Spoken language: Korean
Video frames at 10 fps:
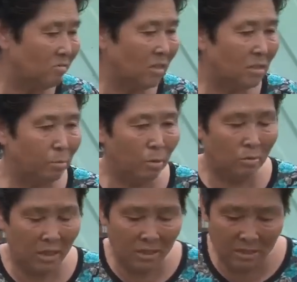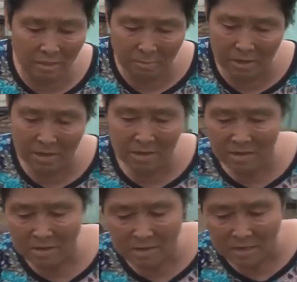이 아저씨 병원 다니기 때문에
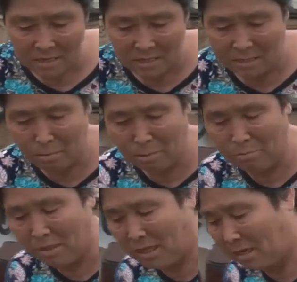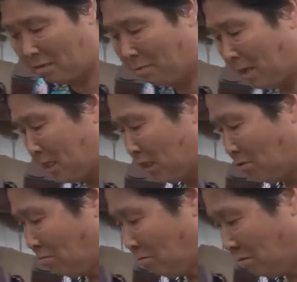집이 없는 날이 더
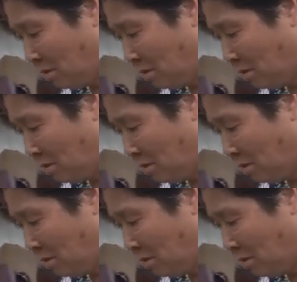많지요.